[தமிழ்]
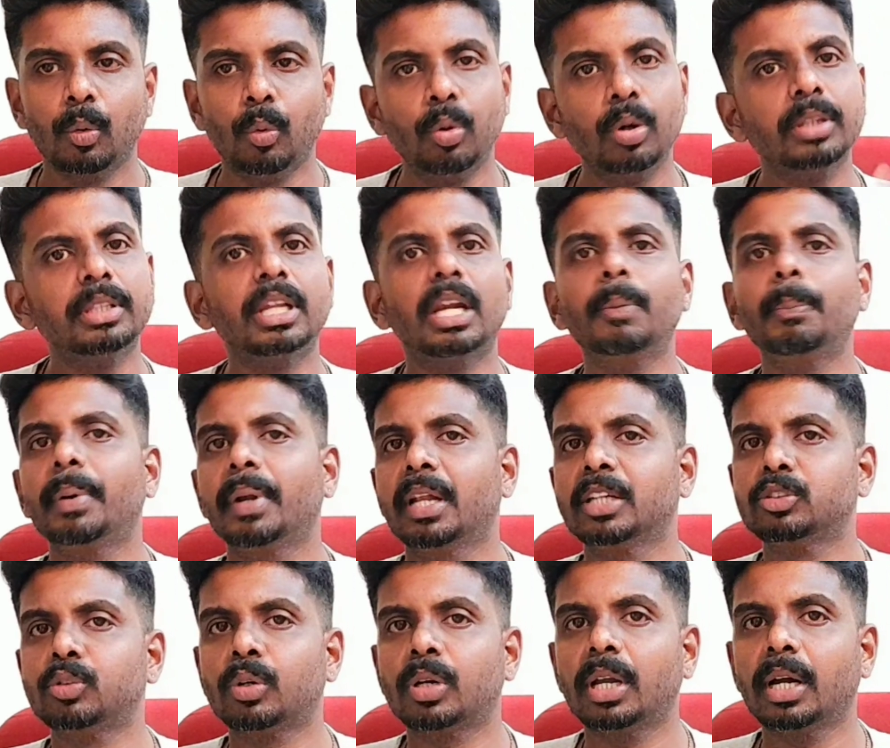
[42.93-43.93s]
ஒரு தரப்பு என்ன
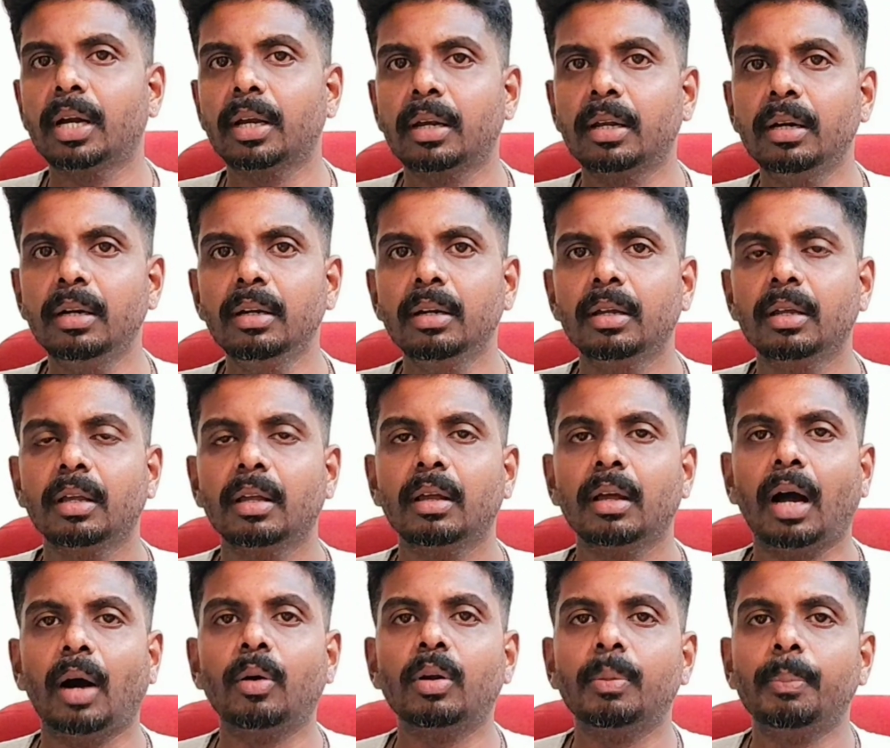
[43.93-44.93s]
சொல்கிறாங்கன்னா
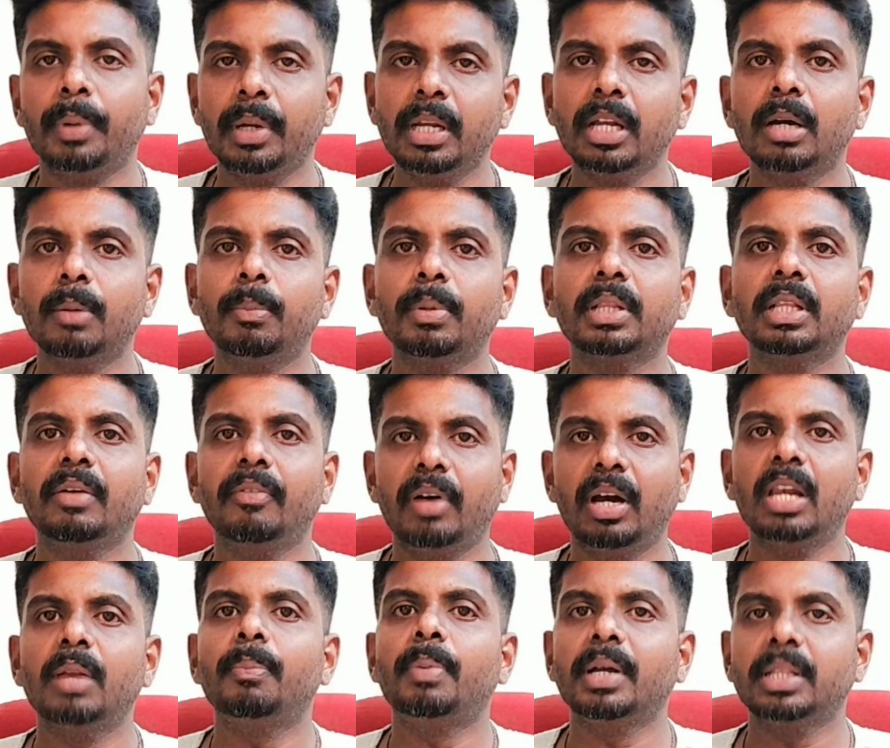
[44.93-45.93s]
அவர் மின்கம்பத்தில்
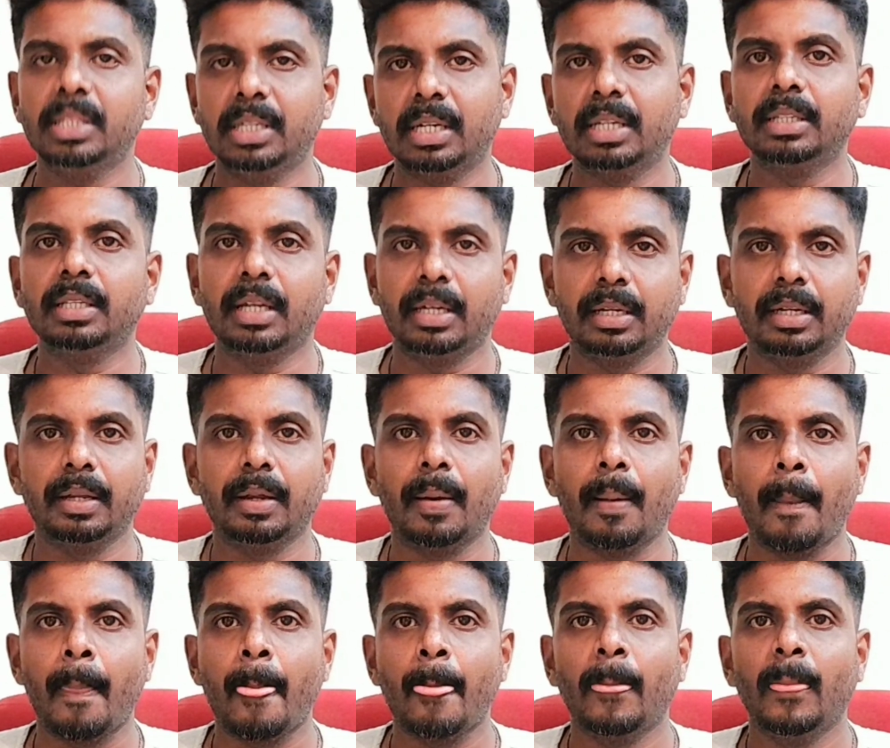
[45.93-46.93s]
வேலை பார்த்துட்டு இருந்தார்
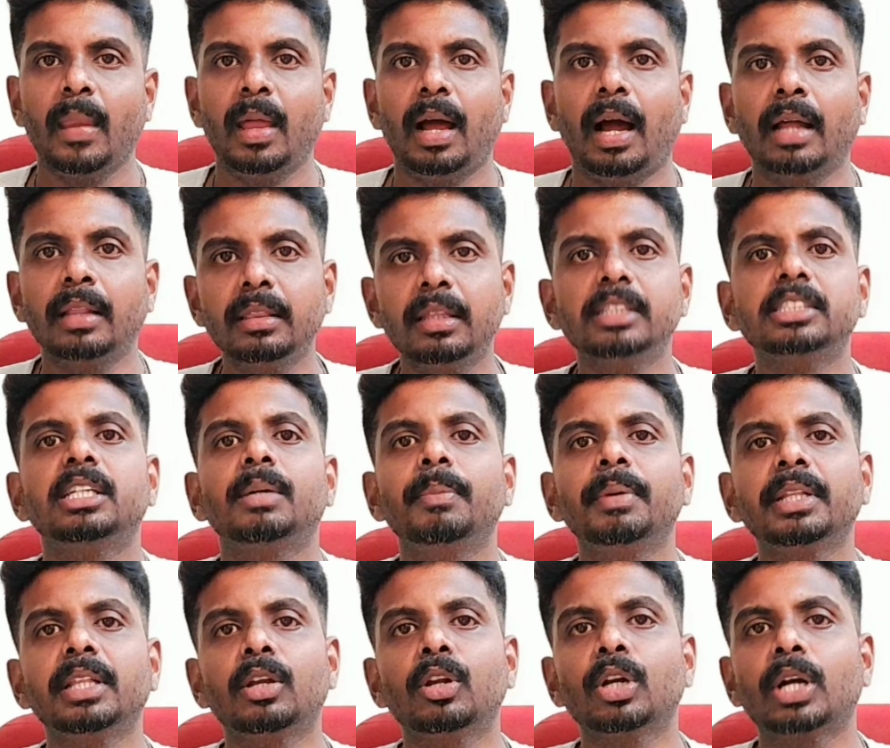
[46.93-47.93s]
அந்த
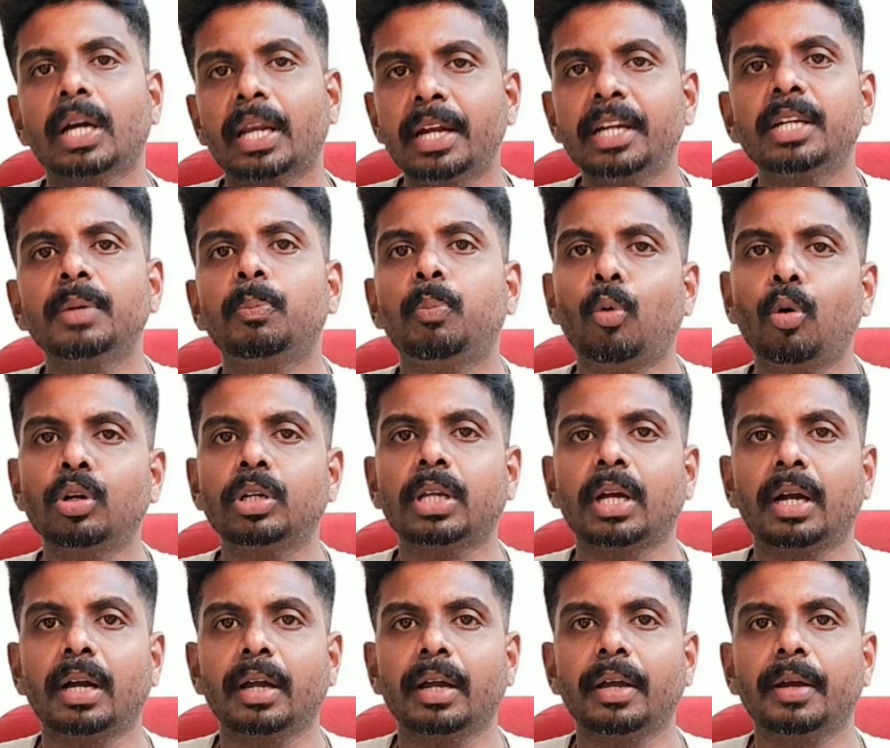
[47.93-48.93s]
சமயத்தை யாரோ கரண்ட்டை
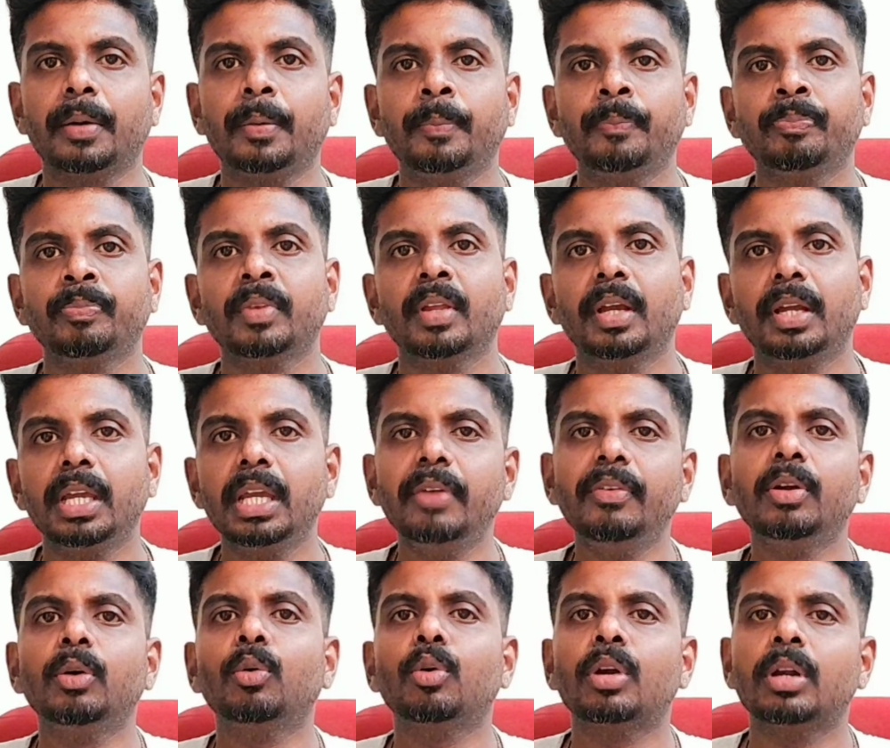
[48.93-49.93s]
போட்டாங்க
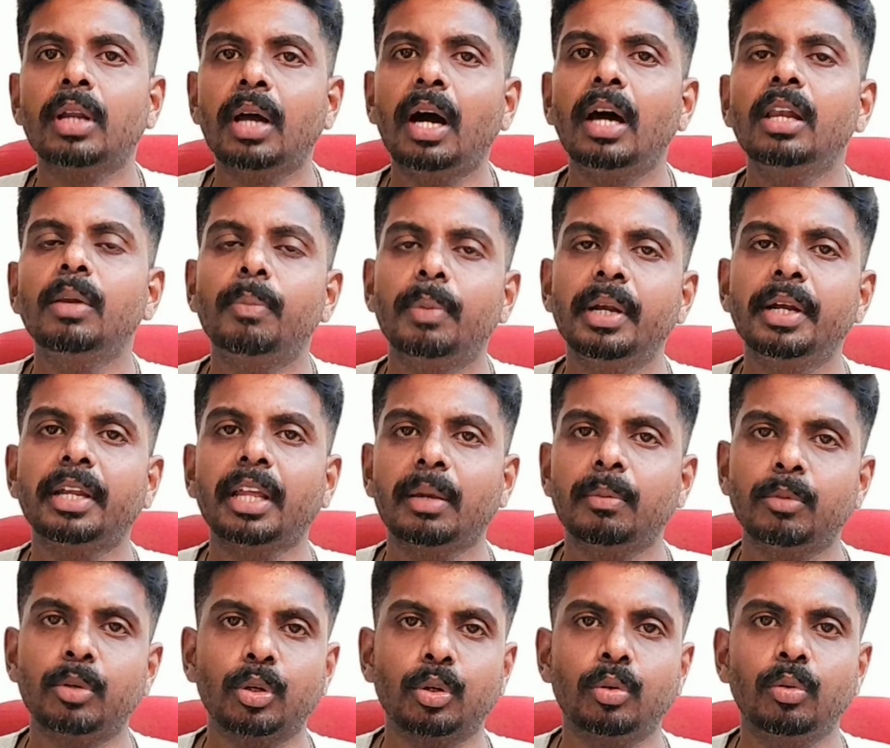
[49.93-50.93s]
ஈவினிங் ஒரு நாலு மணி
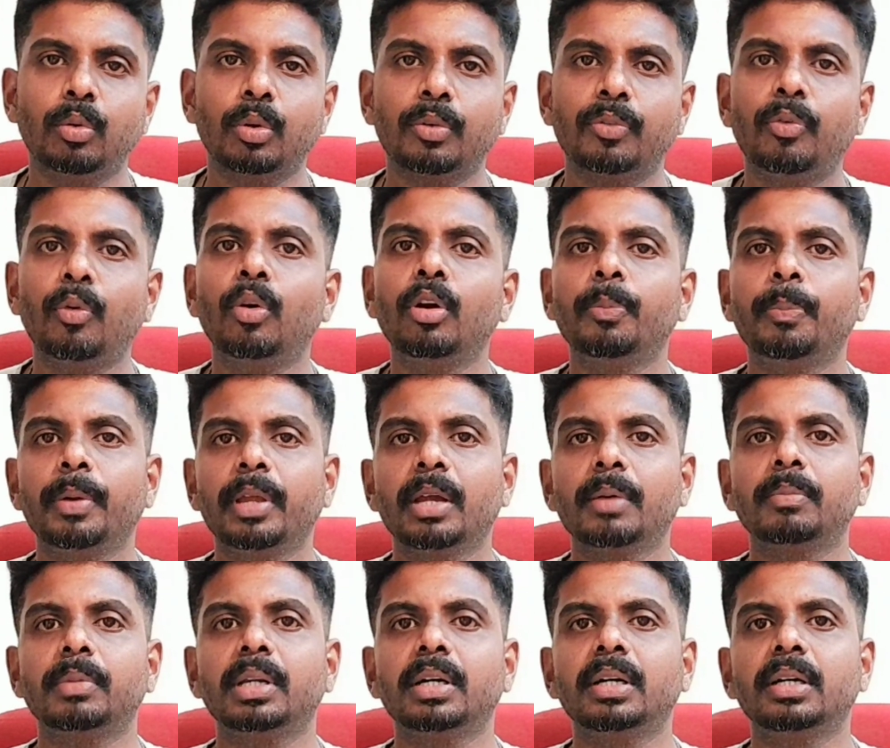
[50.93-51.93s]
டைம் இருக்கும் ஒரு ஃபோர்
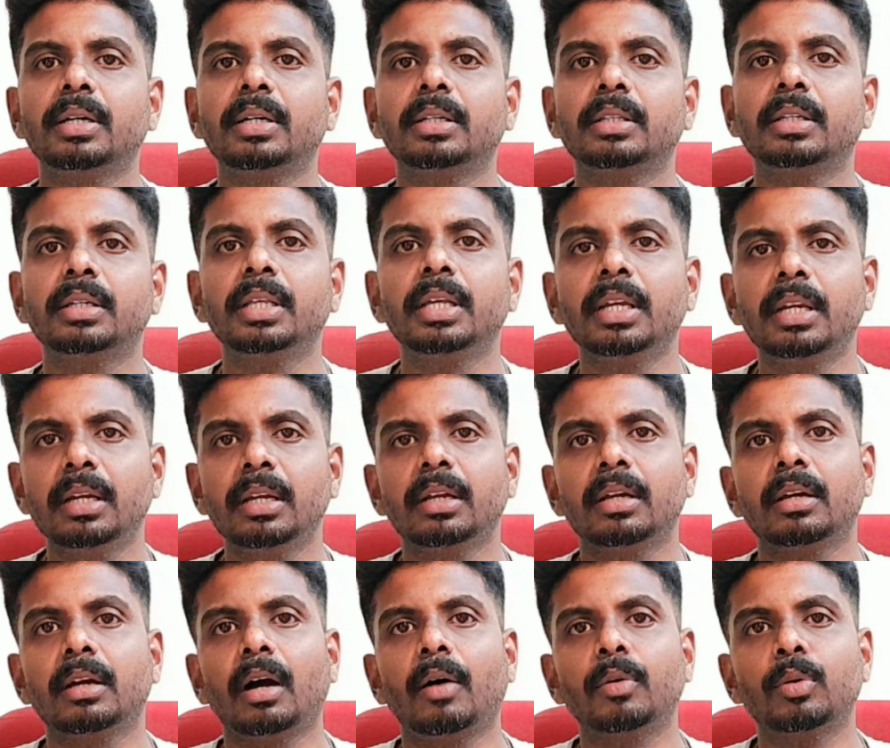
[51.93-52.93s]
பிஎம்மில் திடீர்னு
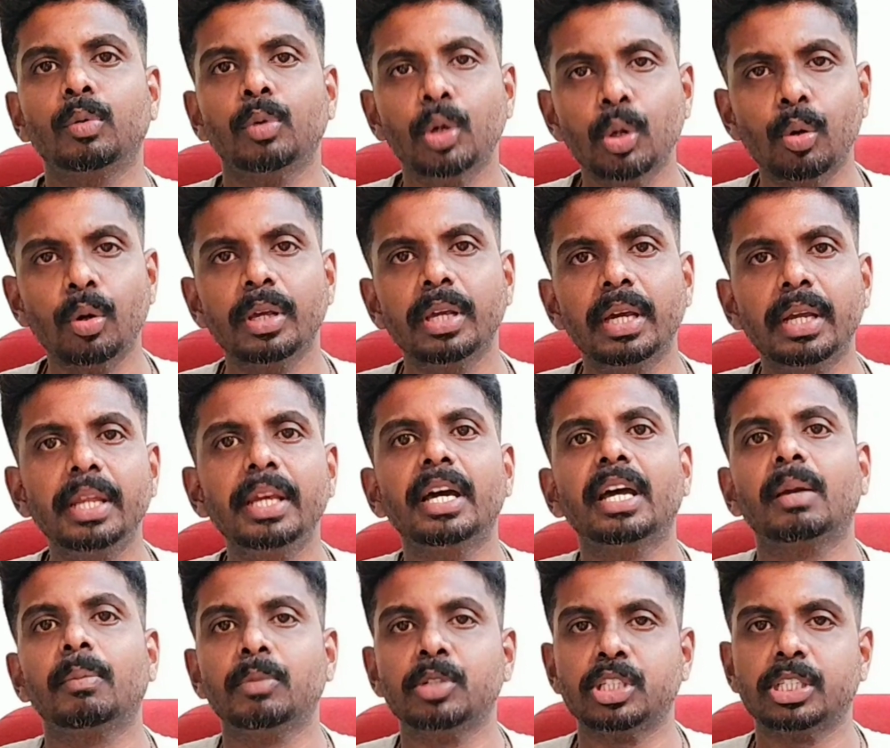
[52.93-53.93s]
அவர் உயிரோடு எரிய
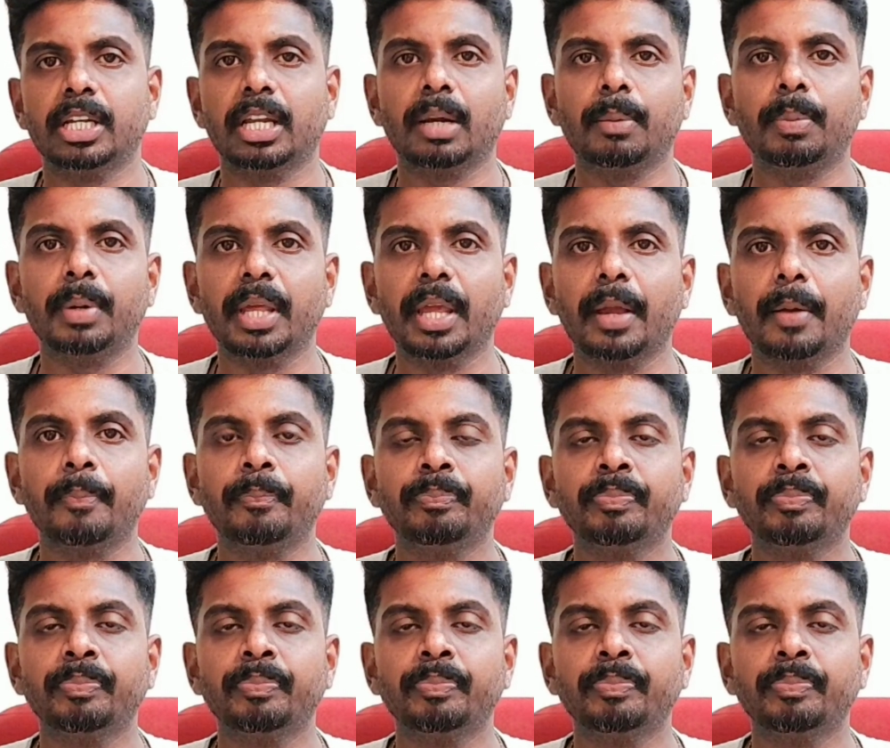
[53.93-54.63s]
ஆரம்பிச்சிட்டார் அப்படியே